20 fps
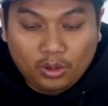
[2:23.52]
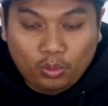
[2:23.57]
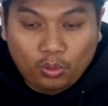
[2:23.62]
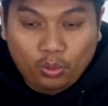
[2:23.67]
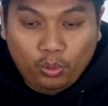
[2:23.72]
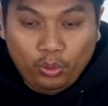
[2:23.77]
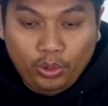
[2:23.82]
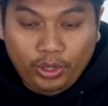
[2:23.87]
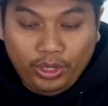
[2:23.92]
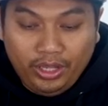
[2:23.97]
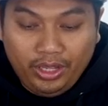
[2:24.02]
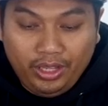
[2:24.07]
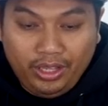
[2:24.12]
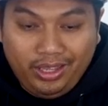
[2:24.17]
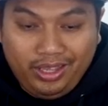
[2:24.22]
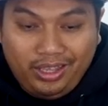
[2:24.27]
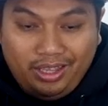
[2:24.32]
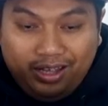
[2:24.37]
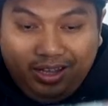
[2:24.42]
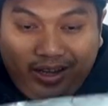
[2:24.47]

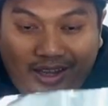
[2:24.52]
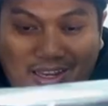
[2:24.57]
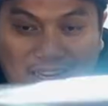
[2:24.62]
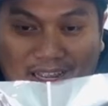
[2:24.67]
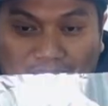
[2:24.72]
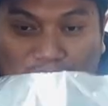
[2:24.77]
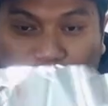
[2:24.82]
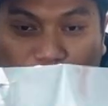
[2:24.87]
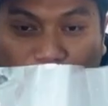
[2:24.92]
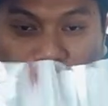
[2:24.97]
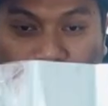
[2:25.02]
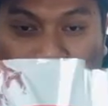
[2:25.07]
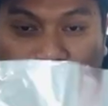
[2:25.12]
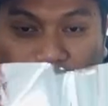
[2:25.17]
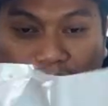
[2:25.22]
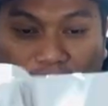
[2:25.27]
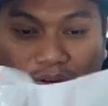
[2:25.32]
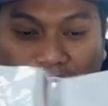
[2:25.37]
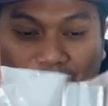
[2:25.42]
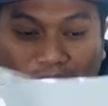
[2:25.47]
Wih, lihat dong.
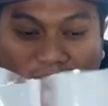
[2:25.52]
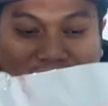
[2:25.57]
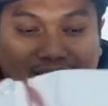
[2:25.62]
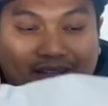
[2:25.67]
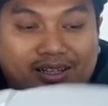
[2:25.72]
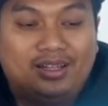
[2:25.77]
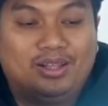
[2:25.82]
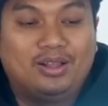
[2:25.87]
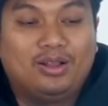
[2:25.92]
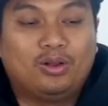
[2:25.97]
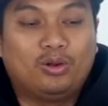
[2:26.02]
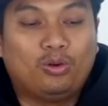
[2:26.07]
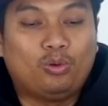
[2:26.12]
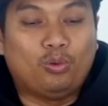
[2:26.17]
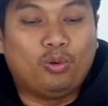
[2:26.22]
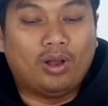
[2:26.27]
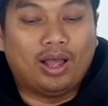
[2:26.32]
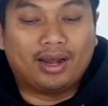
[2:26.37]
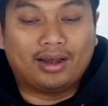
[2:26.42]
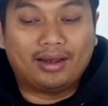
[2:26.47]

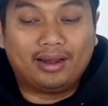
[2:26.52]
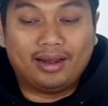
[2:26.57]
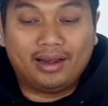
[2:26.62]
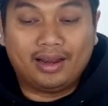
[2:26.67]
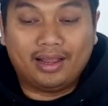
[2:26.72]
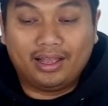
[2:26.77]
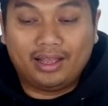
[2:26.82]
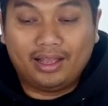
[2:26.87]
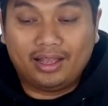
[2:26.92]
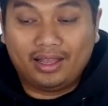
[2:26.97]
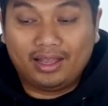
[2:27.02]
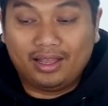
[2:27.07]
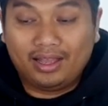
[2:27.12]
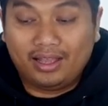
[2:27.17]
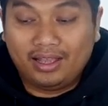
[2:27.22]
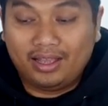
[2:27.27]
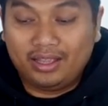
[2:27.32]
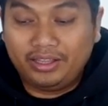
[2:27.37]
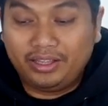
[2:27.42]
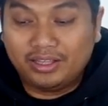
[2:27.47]

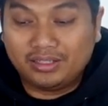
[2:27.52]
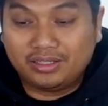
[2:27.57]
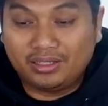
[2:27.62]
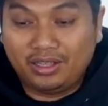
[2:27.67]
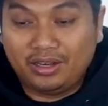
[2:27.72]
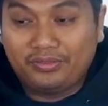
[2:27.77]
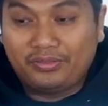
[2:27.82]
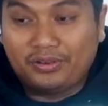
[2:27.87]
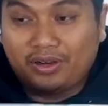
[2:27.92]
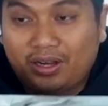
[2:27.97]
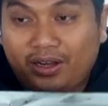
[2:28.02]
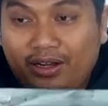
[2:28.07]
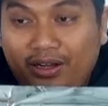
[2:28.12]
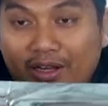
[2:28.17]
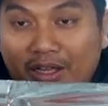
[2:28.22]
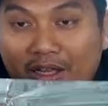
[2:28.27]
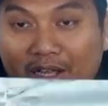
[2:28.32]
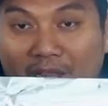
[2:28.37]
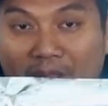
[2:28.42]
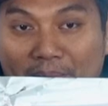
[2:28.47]
Warnanya silver,
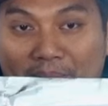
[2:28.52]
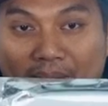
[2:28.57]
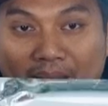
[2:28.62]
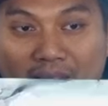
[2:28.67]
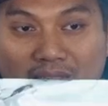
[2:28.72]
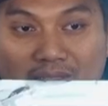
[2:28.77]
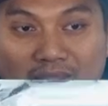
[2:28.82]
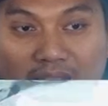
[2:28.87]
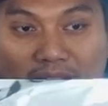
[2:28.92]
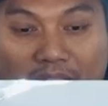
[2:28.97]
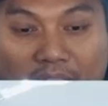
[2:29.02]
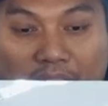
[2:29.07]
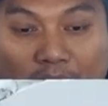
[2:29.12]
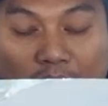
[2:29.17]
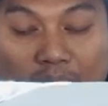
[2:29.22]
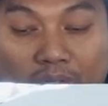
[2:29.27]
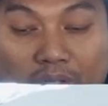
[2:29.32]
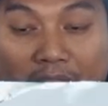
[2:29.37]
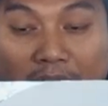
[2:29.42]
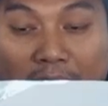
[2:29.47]
dia kayak plastik
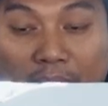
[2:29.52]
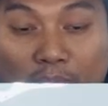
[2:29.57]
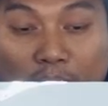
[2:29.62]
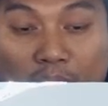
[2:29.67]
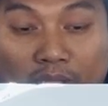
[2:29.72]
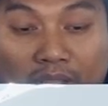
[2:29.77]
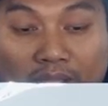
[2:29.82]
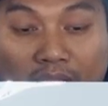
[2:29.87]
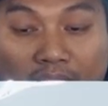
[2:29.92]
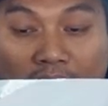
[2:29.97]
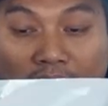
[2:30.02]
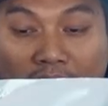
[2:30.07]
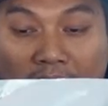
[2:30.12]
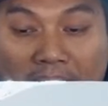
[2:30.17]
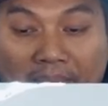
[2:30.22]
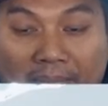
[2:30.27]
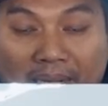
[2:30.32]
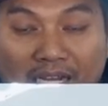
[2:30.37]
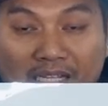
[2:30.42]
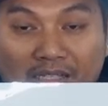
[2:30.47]
gitu, kayak yang buat
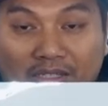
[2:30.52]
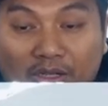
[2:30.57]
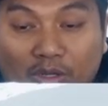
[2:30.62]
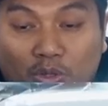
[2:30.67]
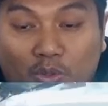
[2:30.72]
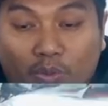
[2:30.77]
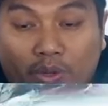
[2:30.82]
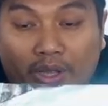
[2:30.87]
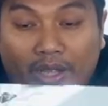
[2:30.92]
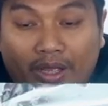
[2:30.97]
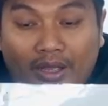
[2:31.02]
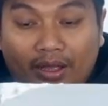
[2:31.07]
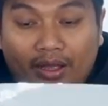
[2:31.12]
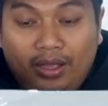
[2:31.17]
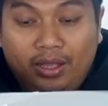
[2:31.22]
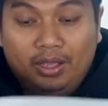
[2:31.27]
manasin kue.